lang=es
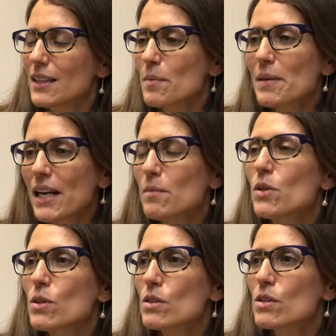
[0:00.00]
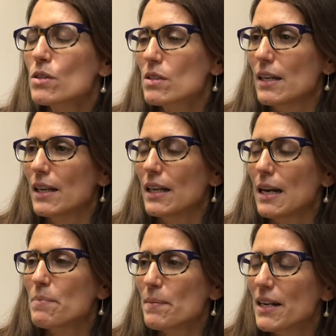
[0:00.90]
Terminamos eh,
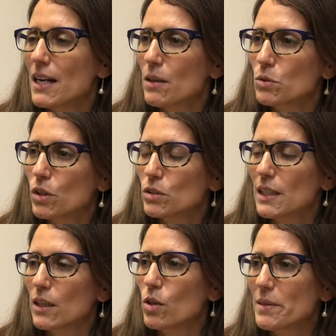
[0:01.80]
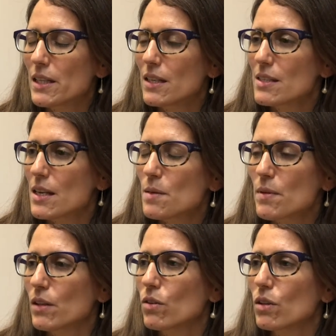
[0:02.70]
la primera reunión del Comité de
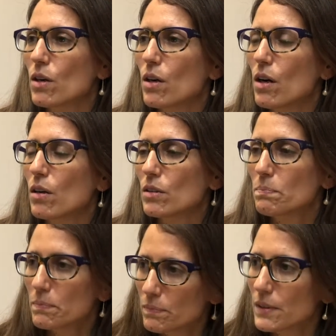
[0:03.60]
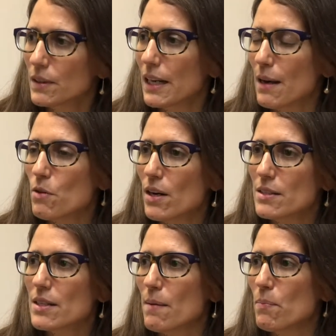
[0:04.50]
Seguimiento de las
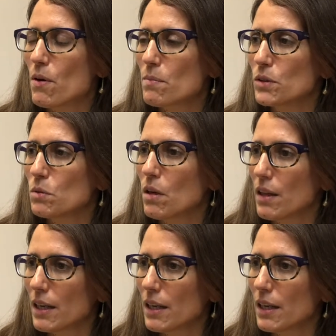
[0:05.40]
Violencias por Motivos de